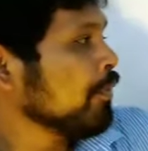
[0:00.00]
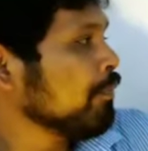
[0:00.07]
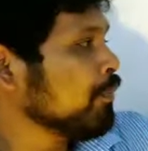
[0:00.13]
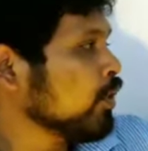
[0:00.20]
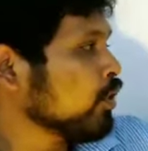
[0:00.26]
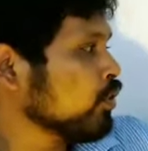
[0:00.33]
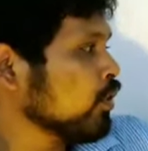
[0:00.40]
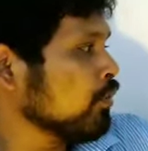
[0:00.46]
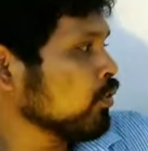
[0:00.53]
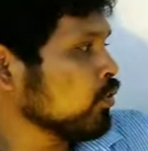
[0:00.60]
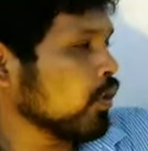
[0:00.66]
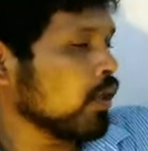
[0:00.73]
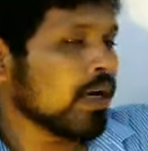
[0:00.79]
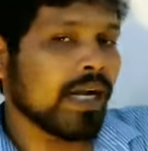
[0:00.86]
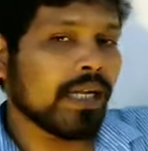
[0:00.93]
ওই বৃহত্তম
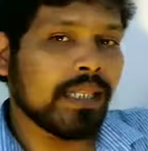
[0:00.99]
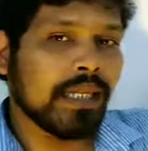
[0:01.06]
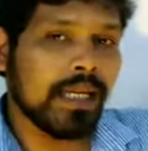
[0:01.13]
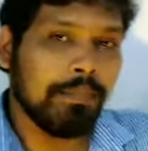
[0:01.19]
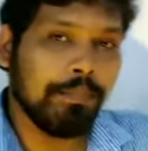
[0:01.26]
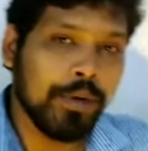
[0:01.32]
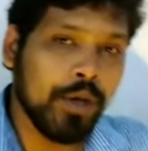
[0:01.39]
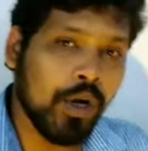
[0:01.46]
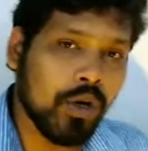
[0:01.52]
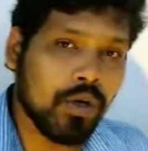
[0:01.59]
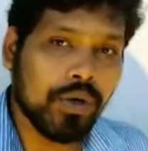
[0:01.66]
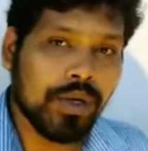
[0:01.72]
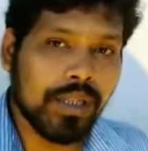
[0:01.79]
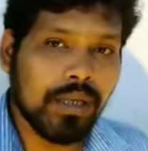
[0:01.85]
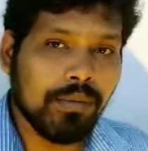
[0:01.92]
সংখ্যা থেকে বিয়োগ
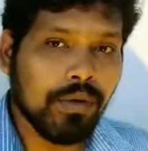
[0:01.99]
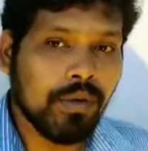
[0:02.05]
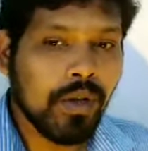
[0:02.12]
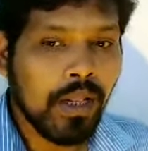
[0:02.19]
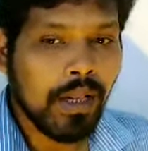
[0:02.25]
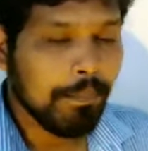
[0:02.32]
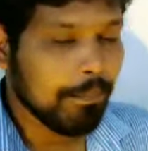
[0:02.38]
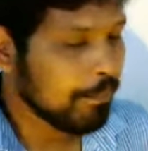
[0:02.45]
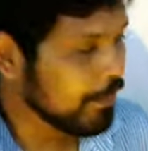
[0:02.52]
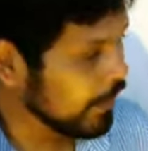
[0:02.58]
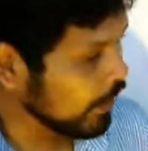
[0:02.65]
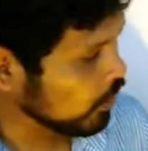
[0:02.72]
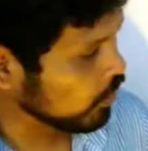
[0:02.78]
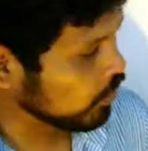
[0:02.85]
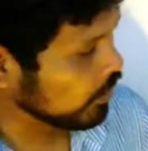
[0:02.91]
করে দেব বিয়োগ